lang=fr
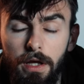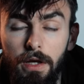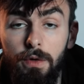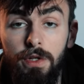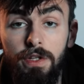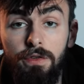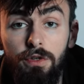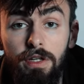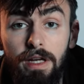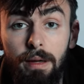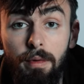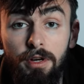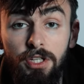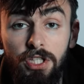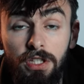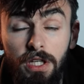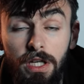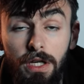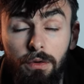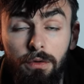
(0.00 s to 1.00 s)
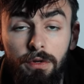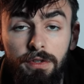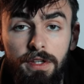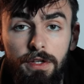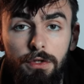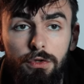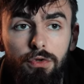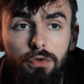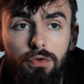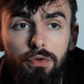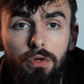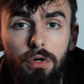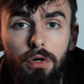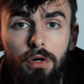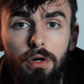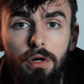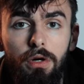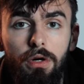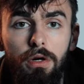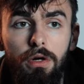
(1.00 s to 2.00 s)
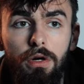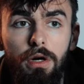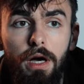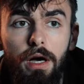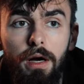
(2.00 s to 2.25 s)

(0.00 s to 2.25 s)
Et au niveau de la machinerie, on était sur euh,